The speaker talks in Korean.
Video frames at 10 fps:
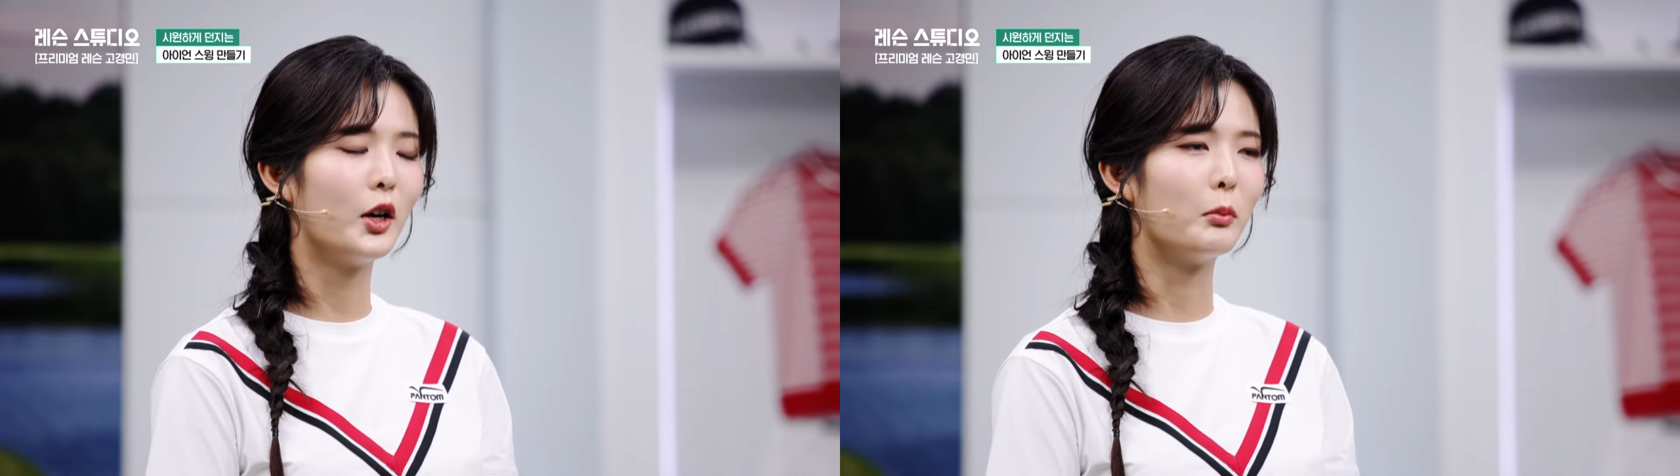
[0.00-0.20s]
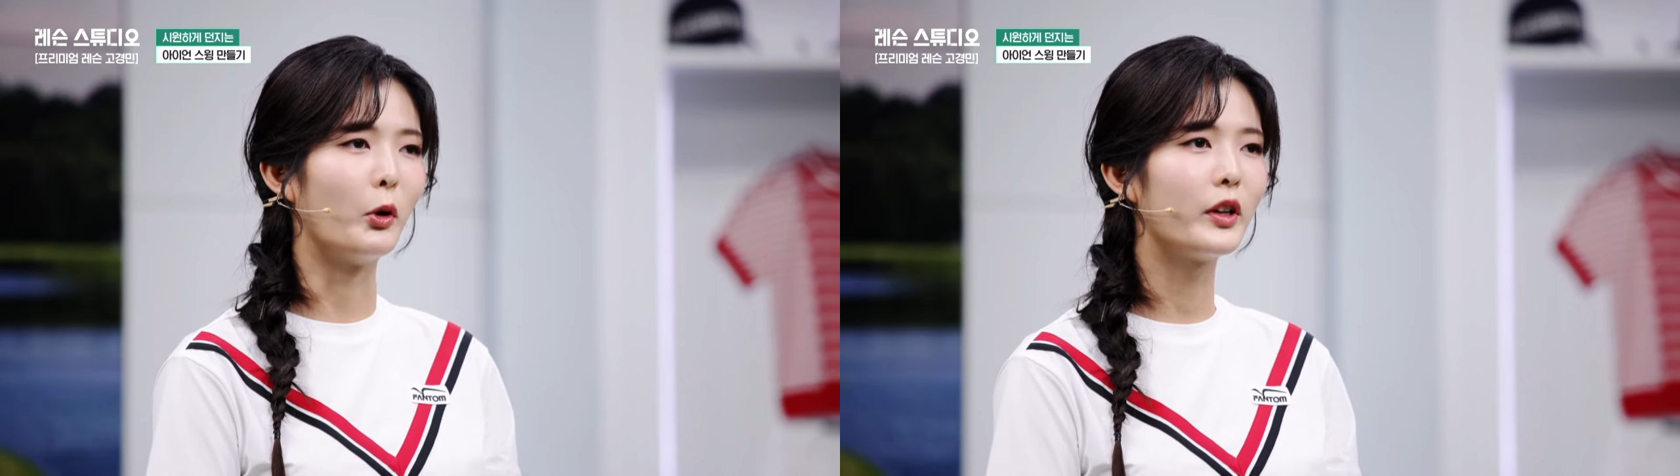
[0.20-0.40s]

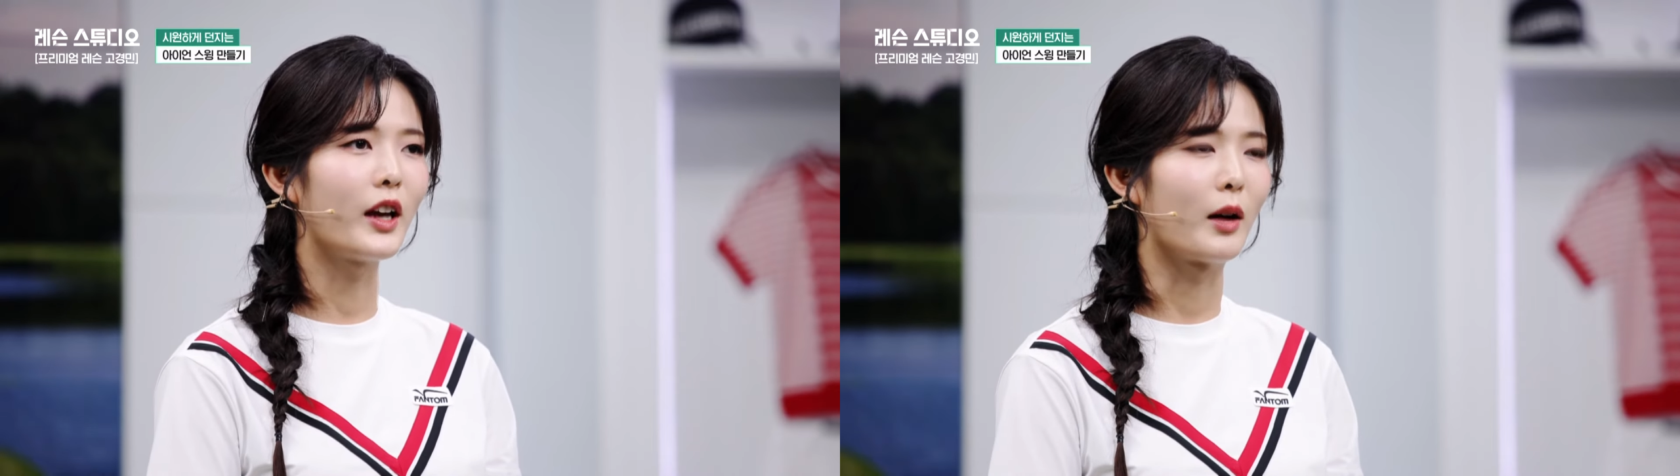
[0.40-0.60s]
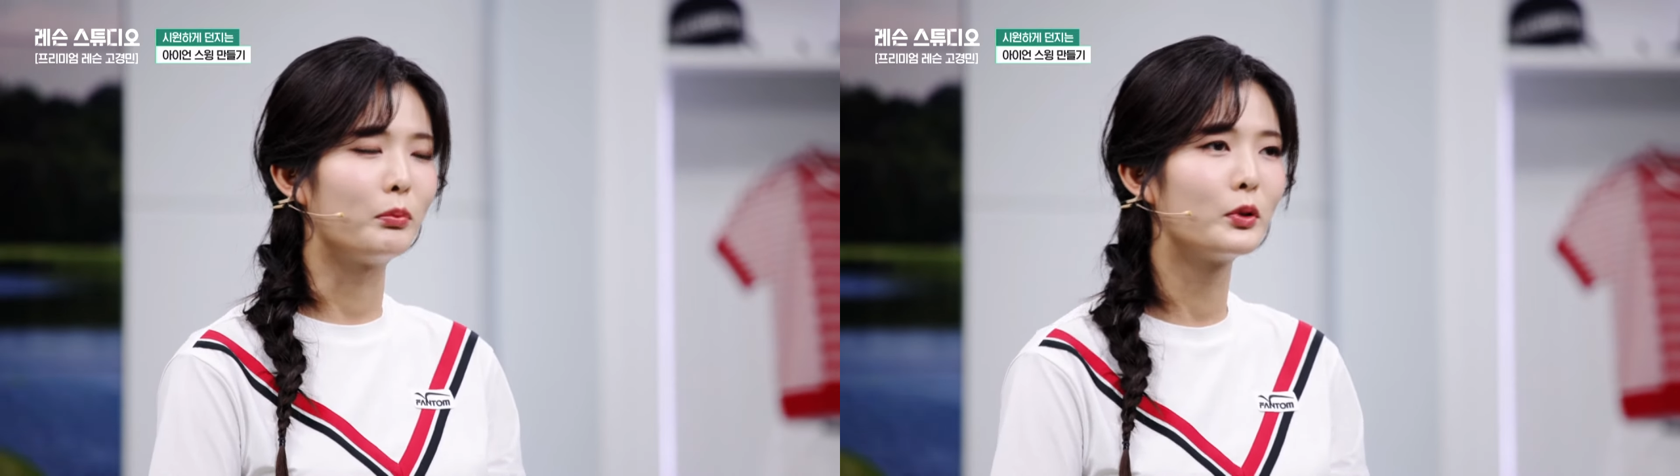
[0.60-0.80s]

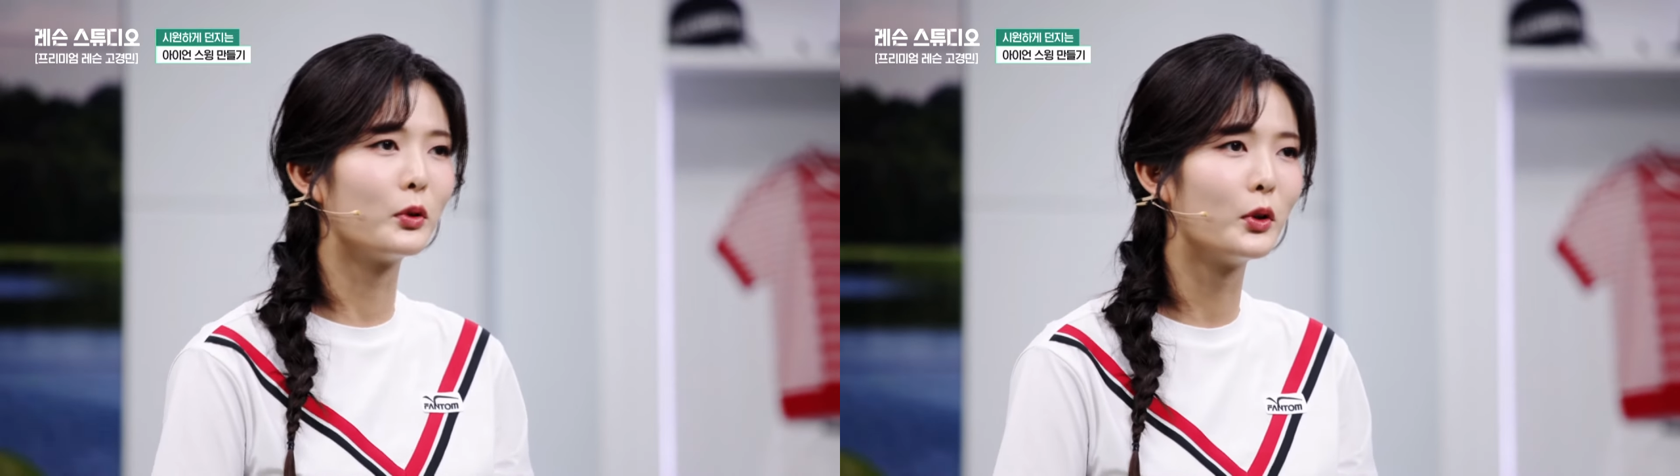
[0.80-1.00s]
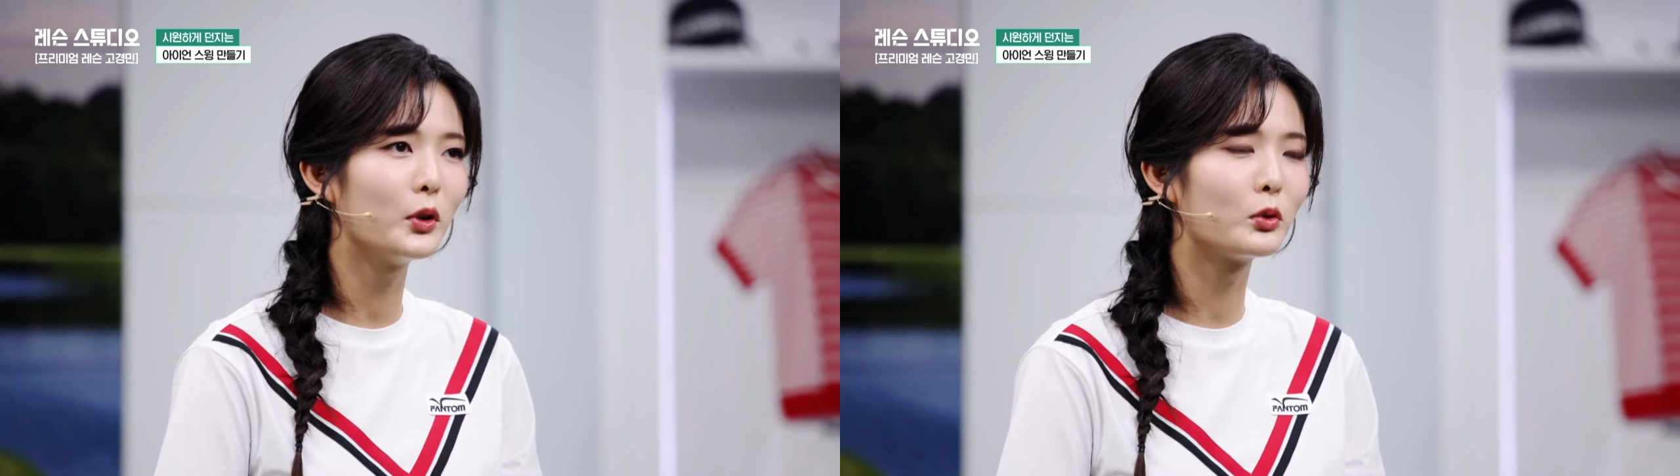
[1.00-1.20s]
머리
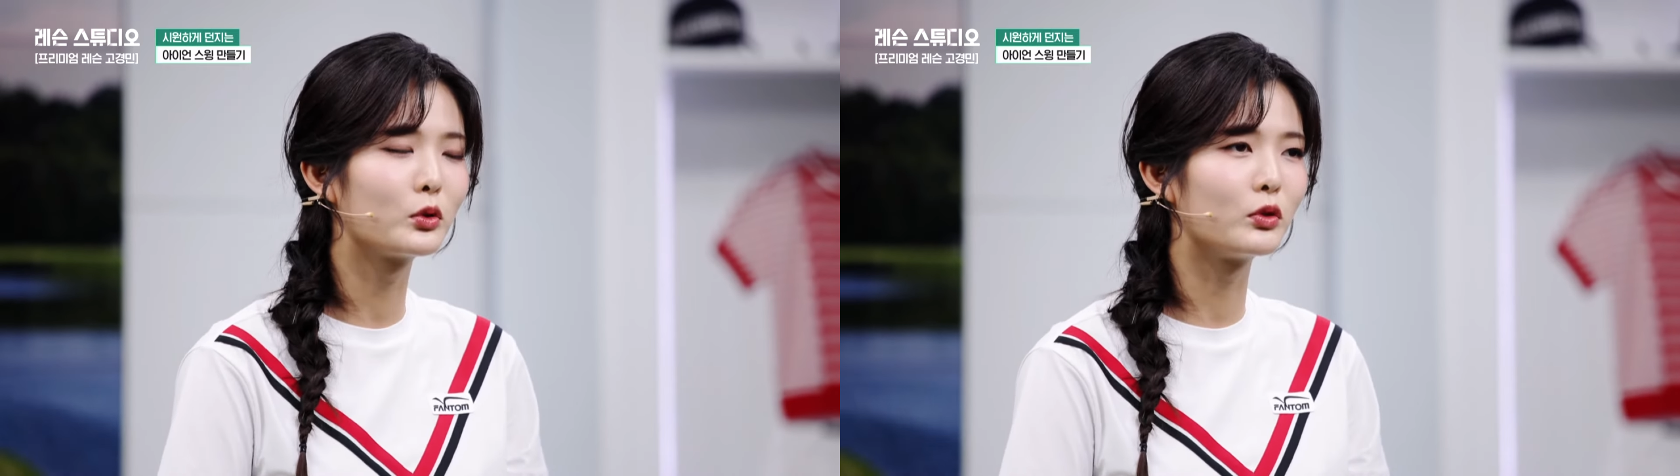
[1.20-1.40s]
아프고 또